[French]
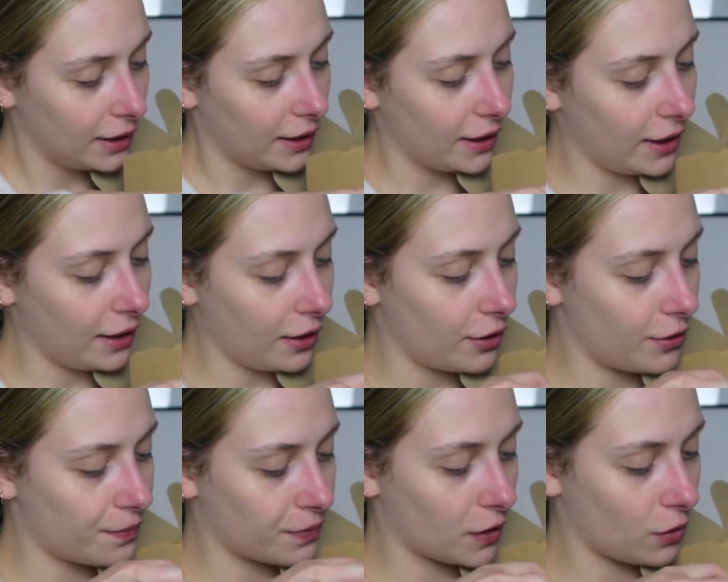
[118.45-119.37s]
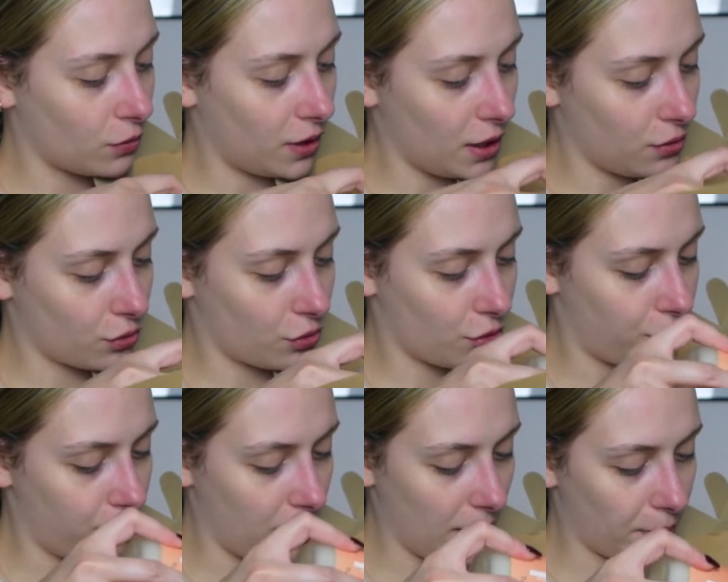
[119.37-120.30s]
Et euh, on a donc du
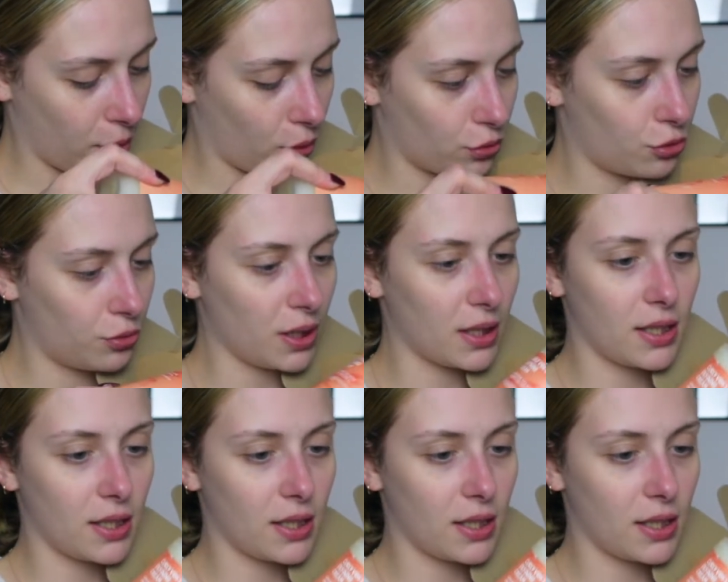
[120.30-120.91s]
coup les produits